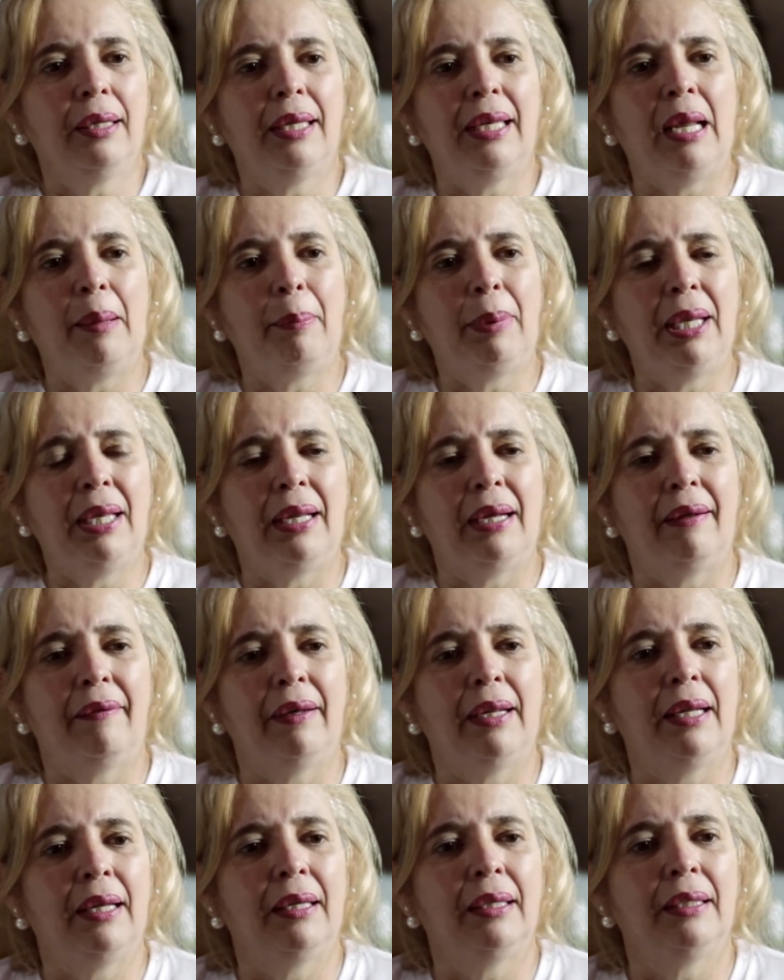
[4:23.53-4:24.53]
de la
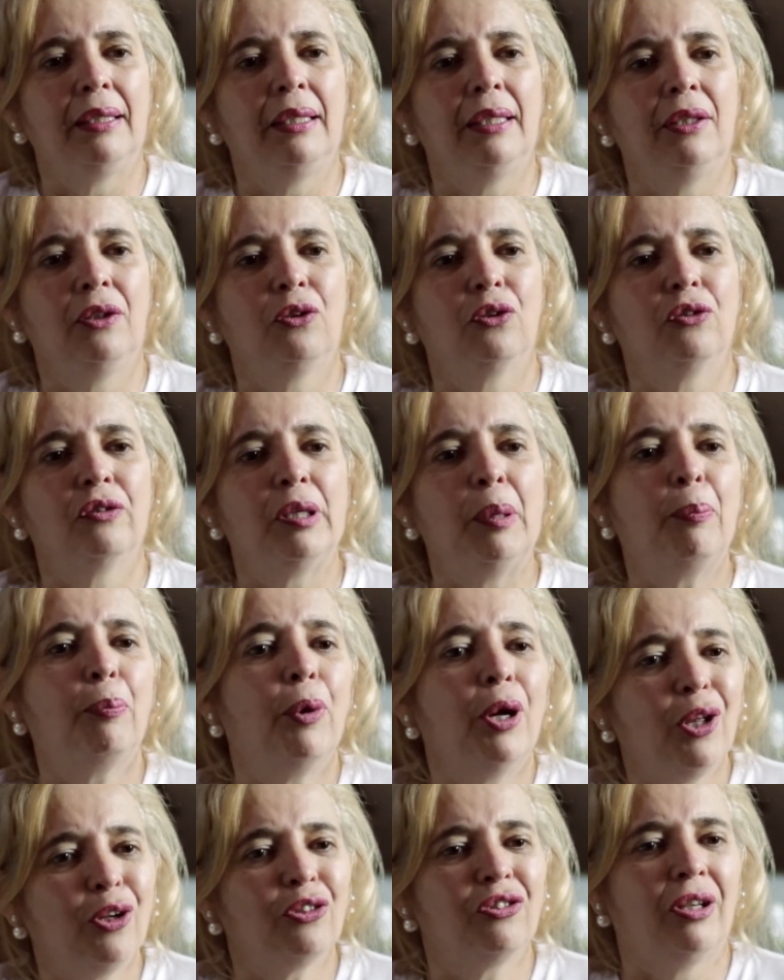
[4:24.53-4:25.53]
palabra y entonces
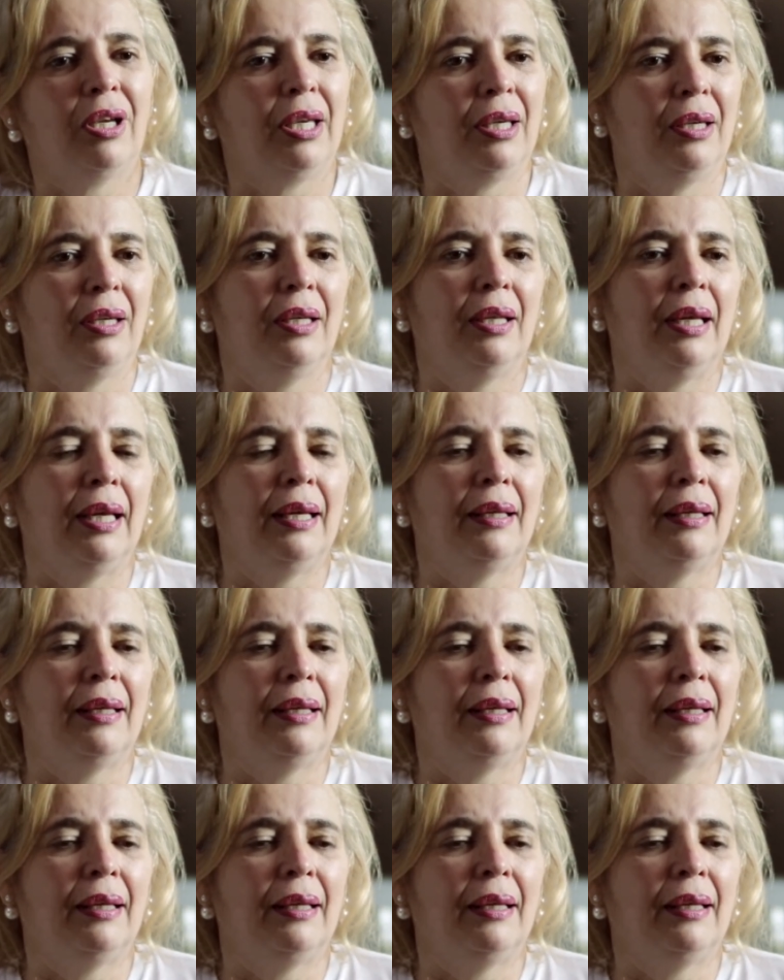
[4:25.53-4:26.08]
puedo seguir